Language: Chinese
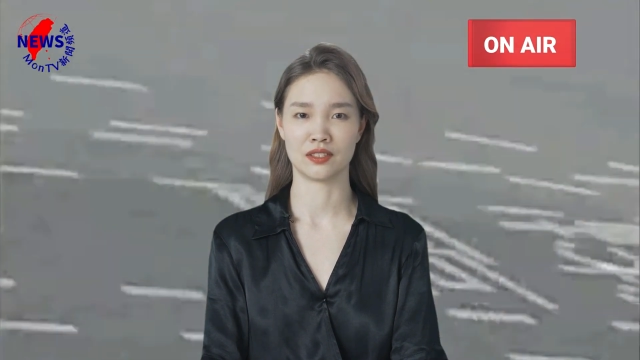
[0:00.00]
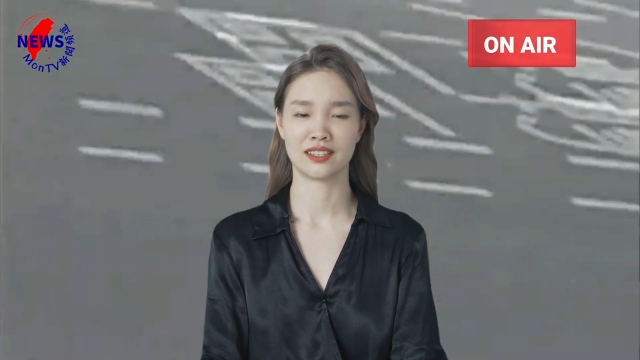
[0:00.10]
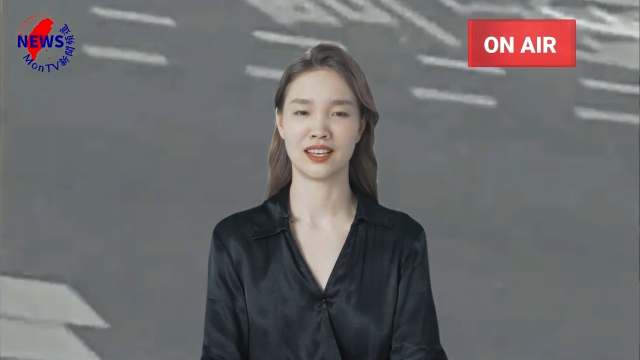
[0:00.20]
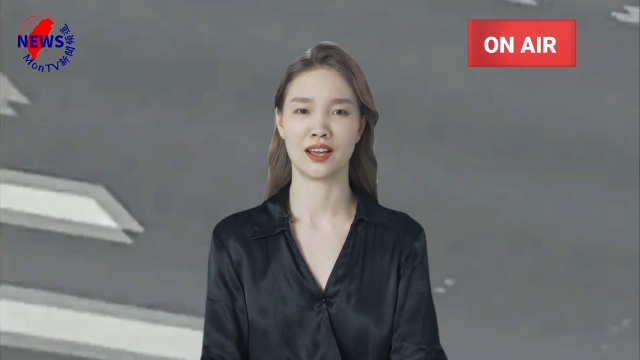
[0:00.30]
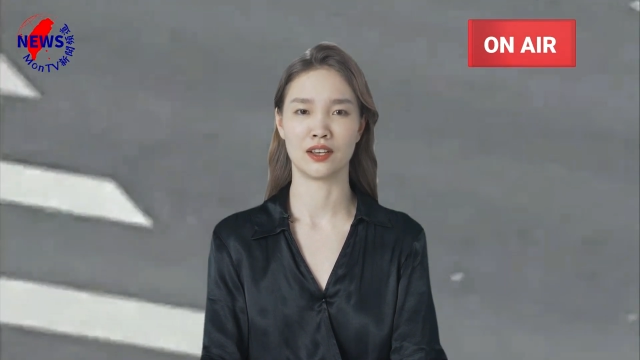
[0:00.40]

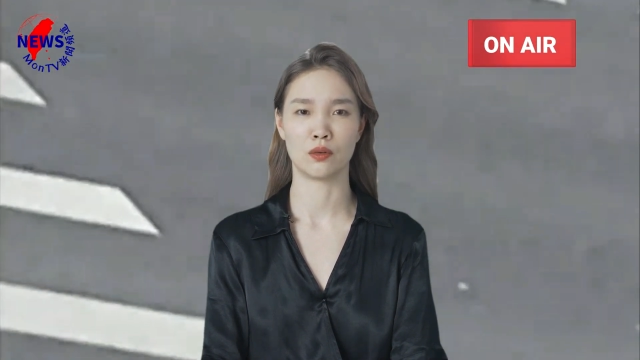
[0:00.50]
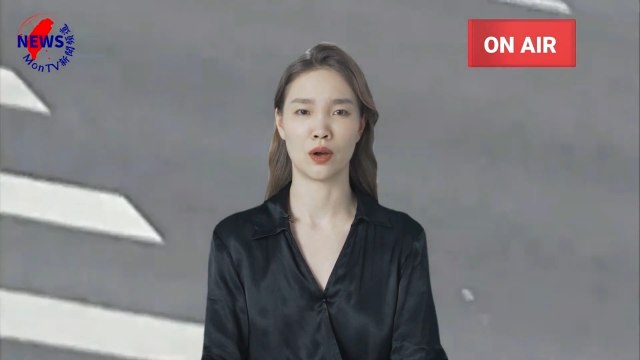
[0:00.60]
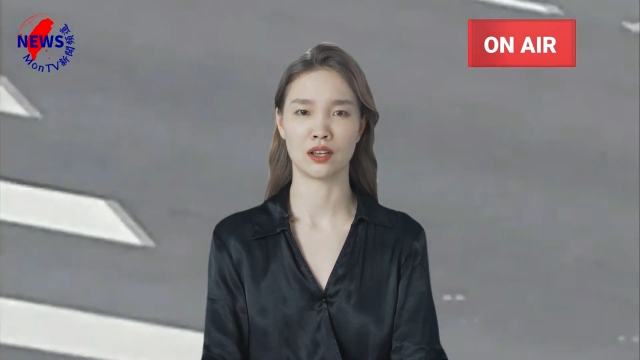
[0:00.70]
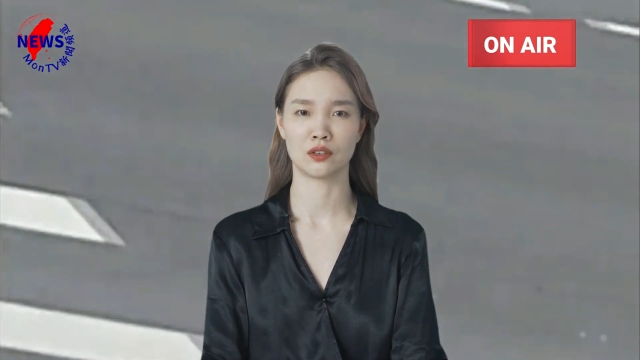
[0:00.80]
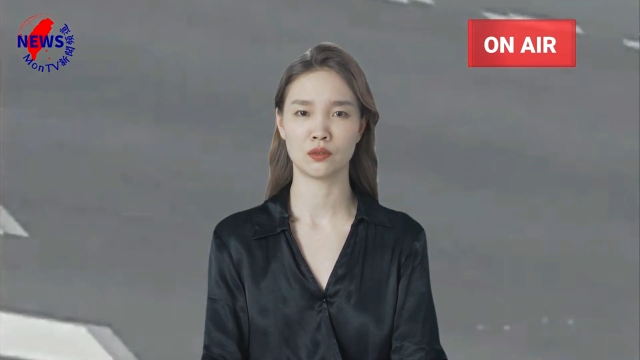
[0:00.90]
分享和
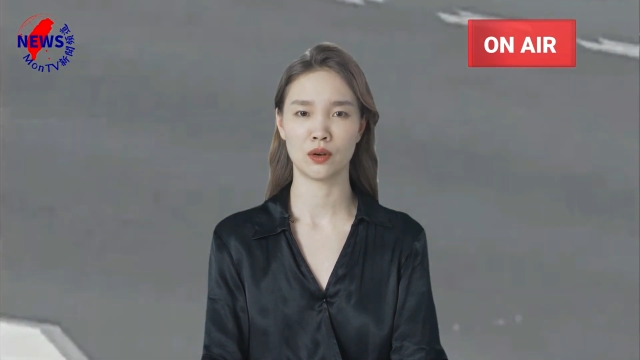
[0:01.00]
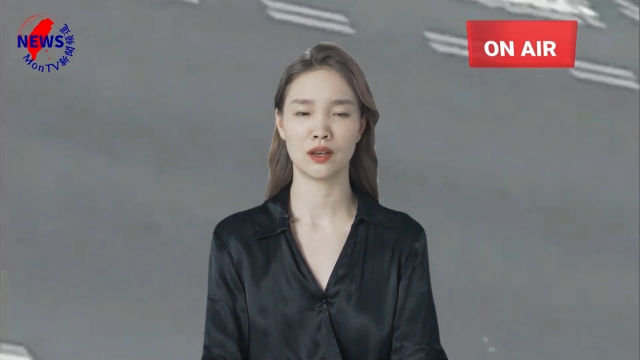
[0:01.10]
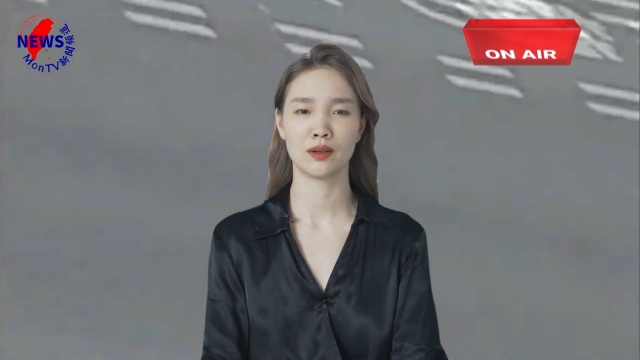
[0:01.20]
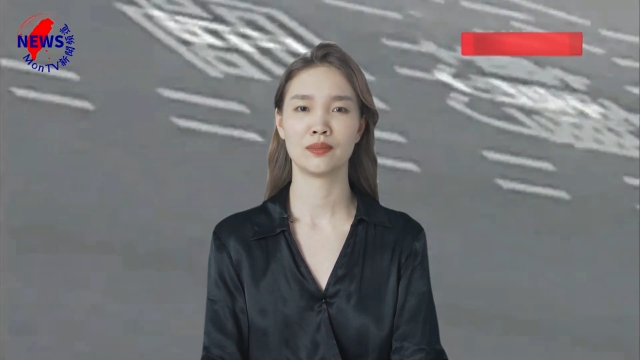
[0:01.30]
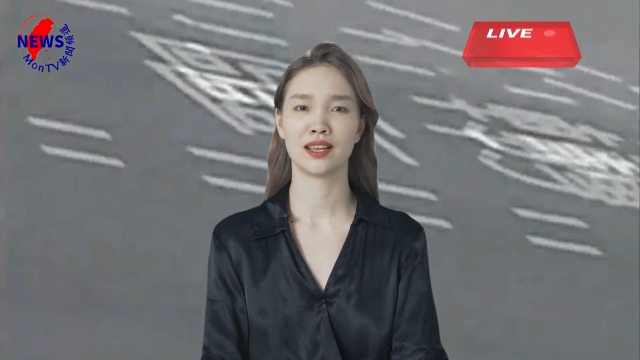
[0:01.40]
关注，
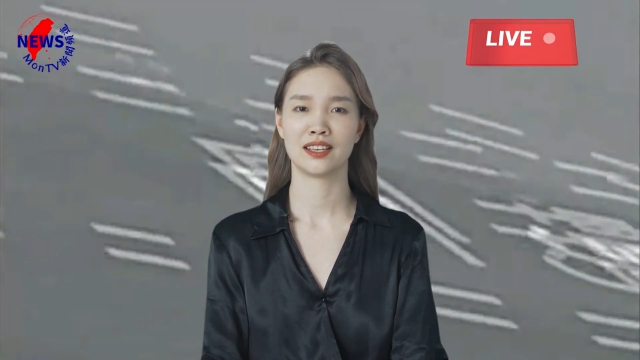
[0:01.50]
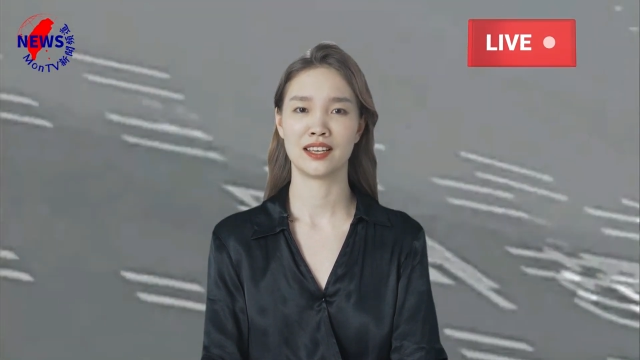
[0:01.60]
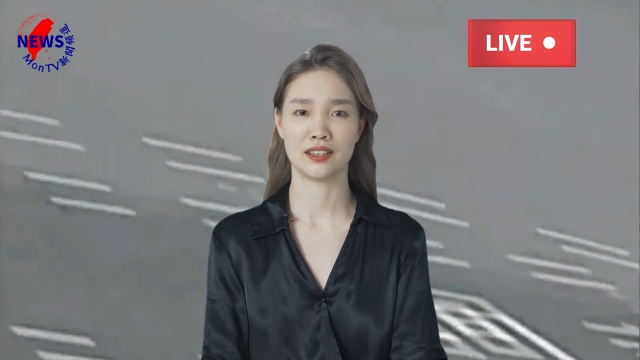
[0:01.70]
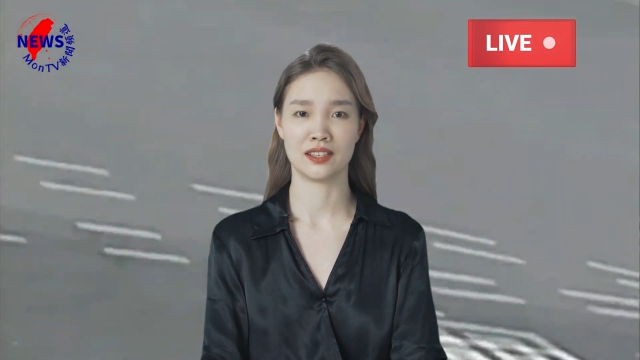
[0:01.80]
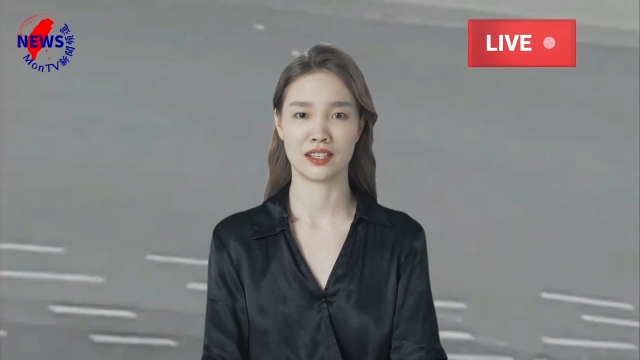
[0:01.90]
每
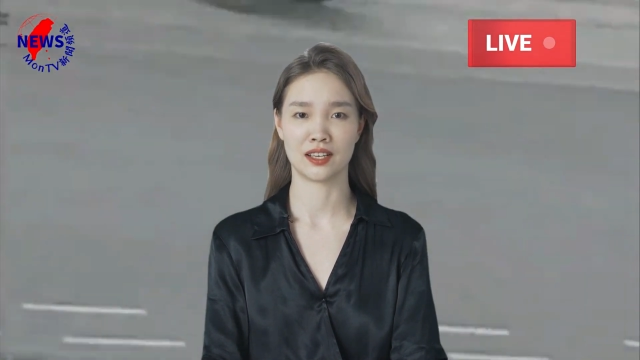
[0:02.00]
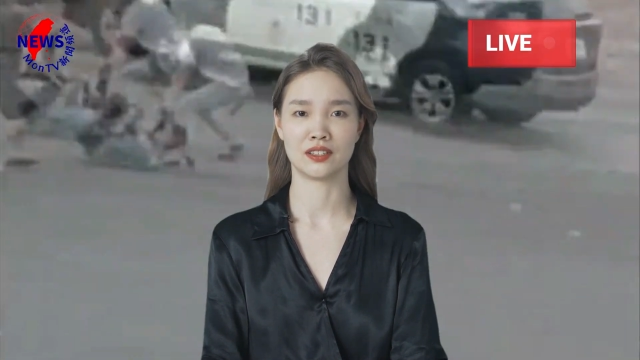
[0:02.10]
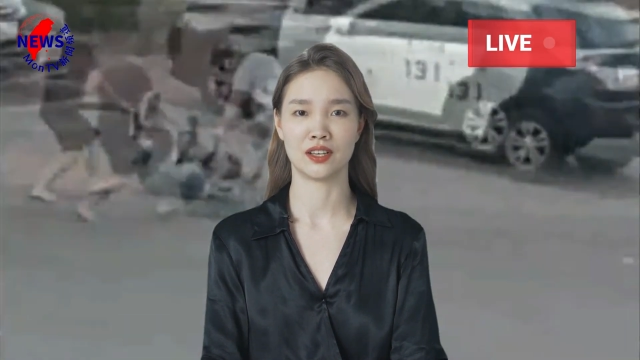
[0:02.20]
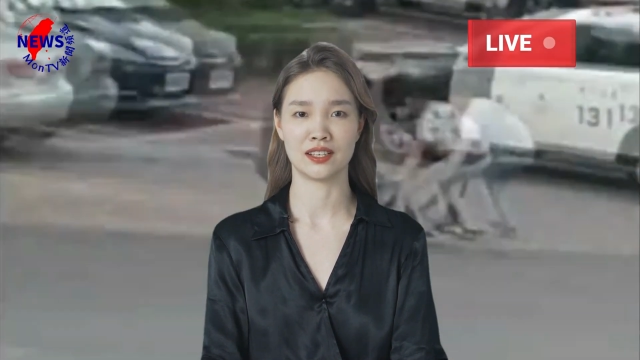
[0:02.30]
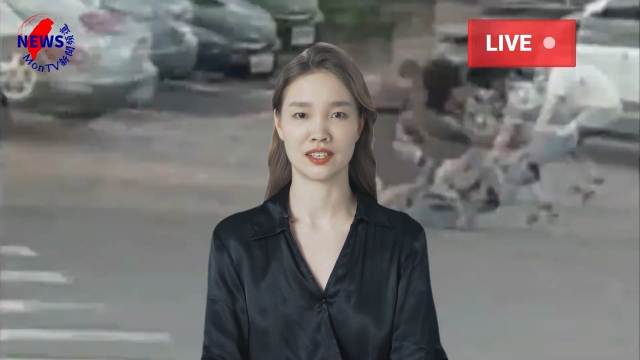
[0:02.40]
天更新
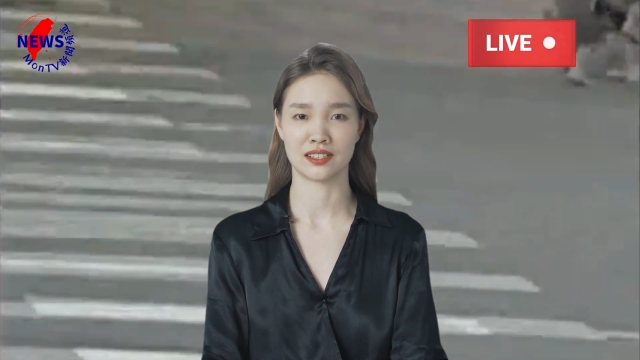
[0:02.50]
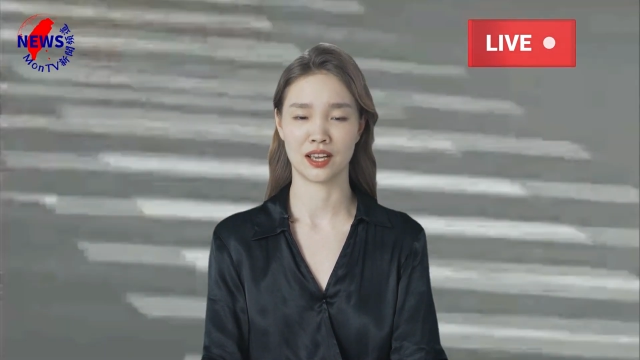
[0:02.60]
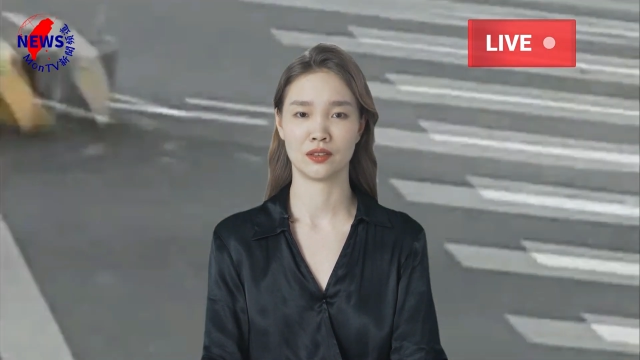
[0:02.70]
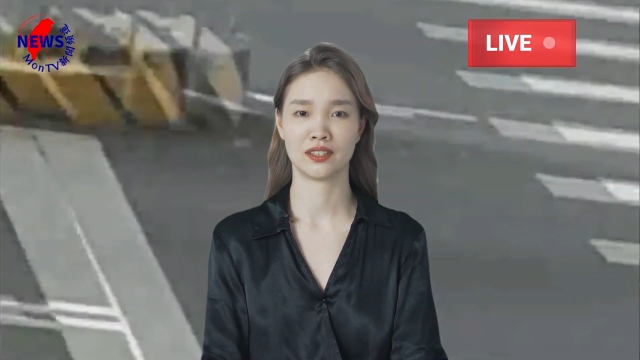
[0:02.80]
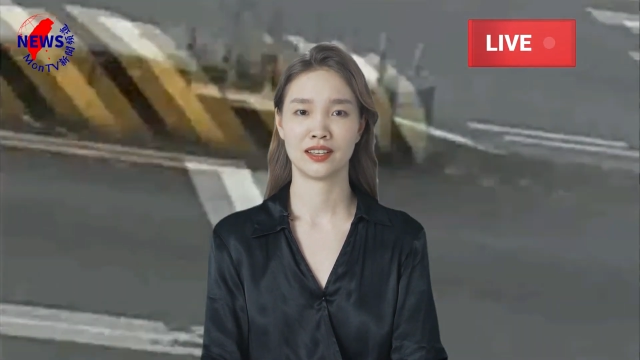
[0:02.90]
最新
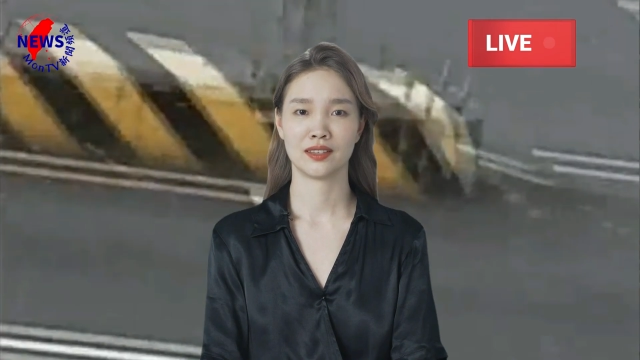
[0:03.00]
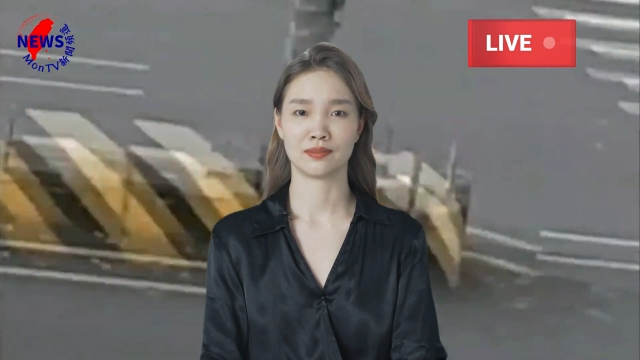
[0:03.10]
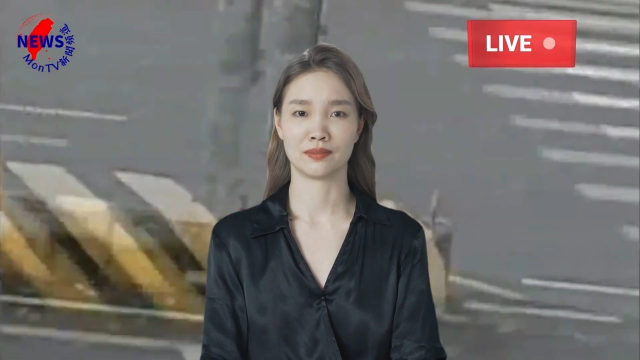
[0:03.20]
消息。